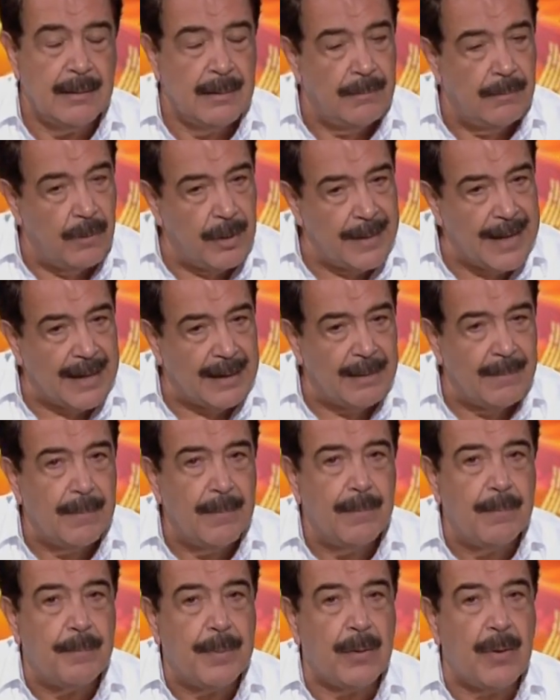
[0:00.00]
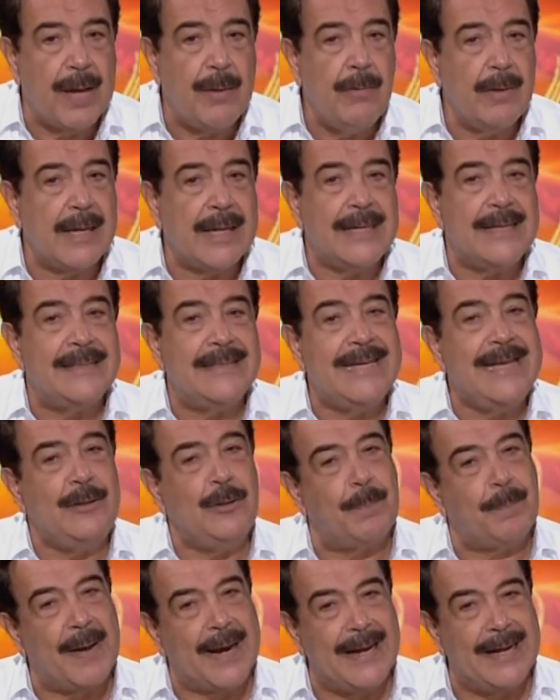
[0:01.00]
Muy bien, pero hay un
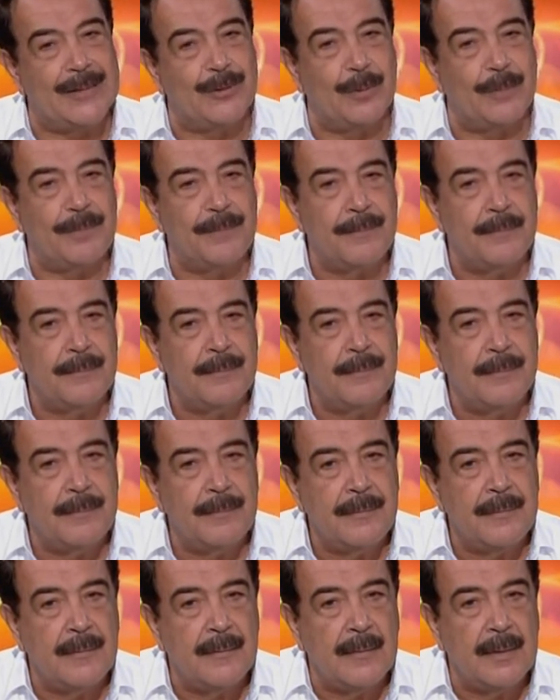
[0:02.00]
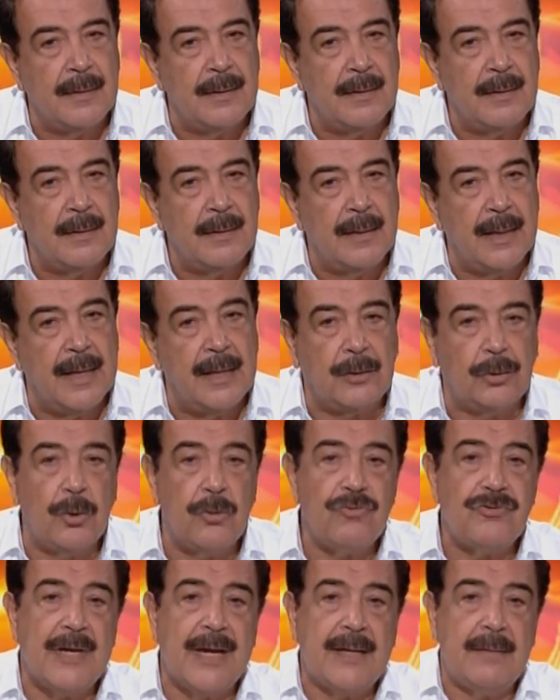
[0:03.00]
requisito para eso.
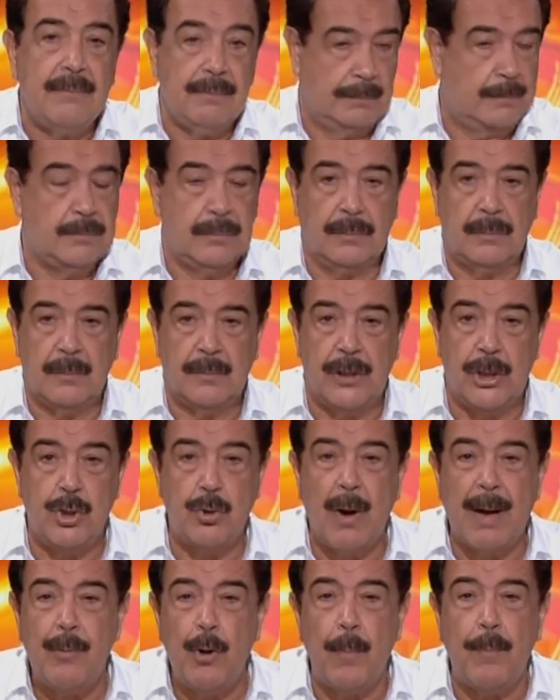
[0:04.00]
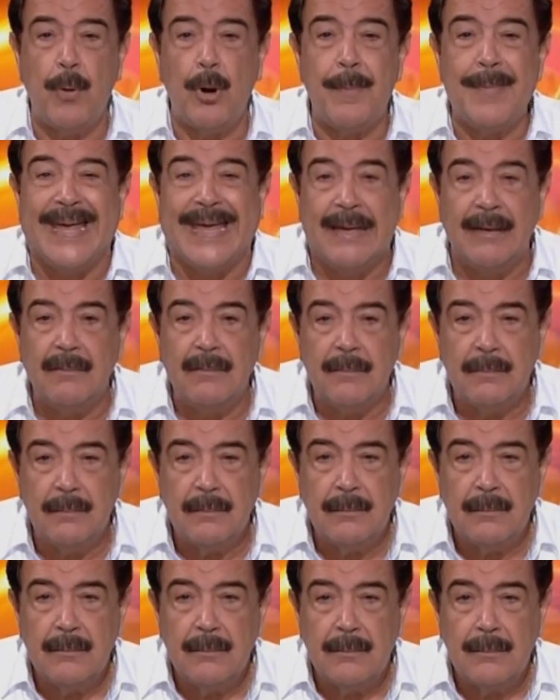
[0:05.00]
Entonces, y yo hablo por mí,
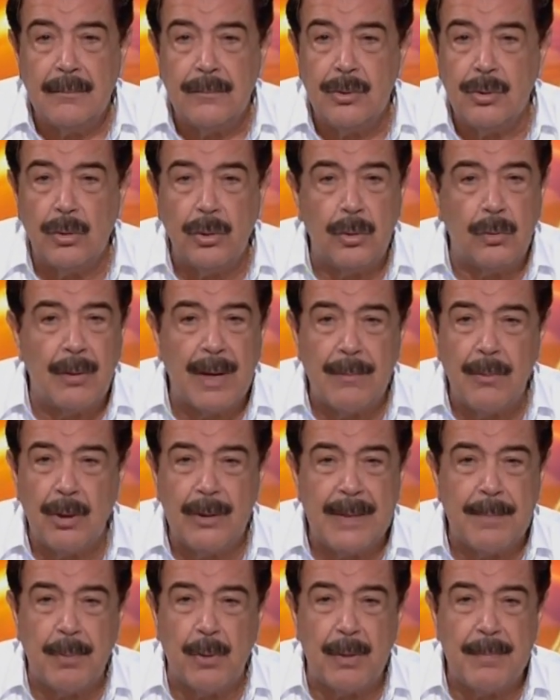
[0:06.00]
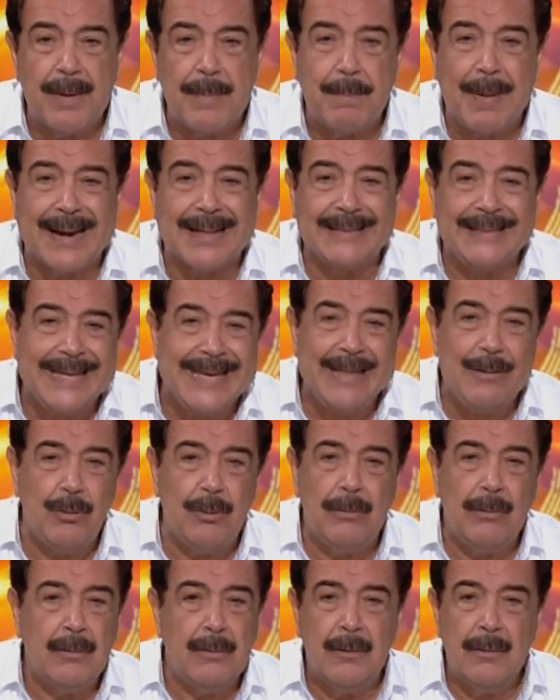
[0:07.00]
yo no hablo ni por mi
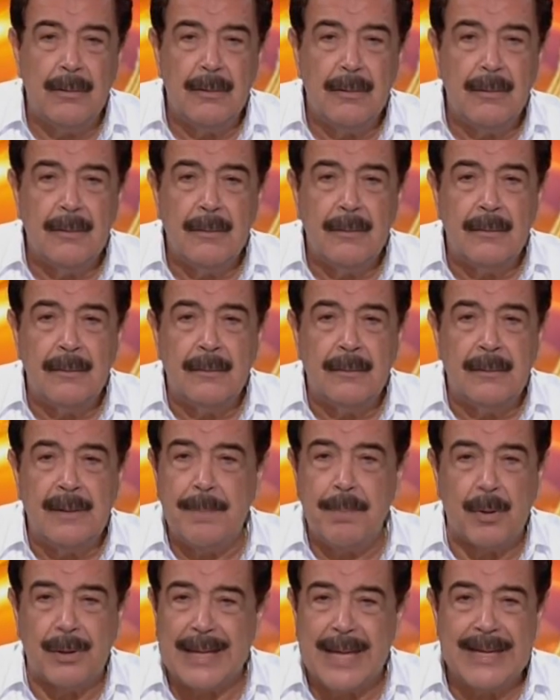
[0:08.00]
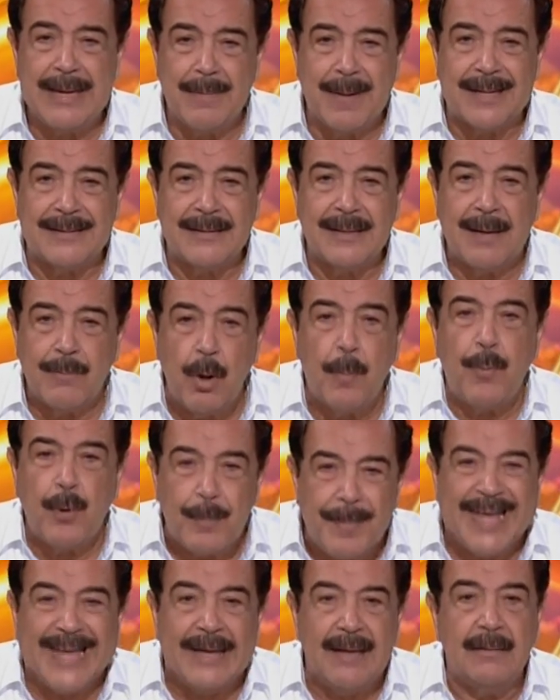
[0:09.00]
partido, ni por nadie más, hablo por
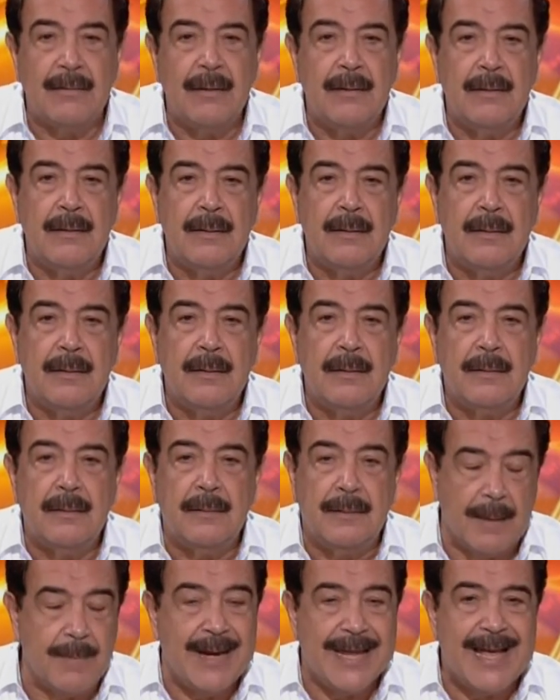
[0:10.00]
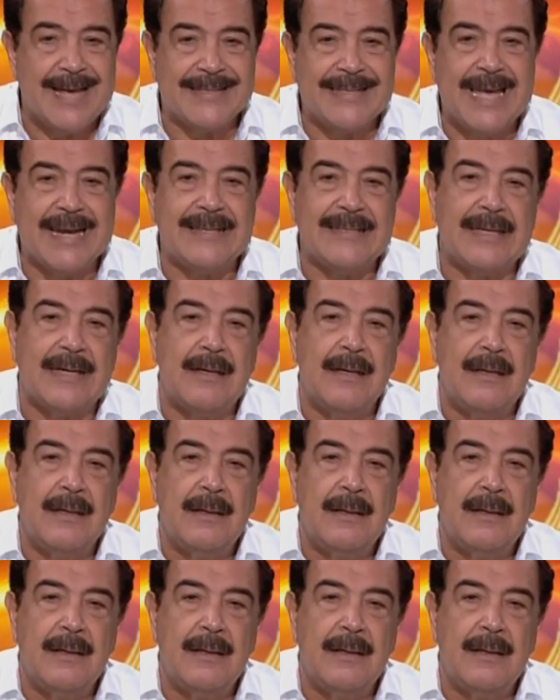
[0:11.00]
mí. Debería hacerse.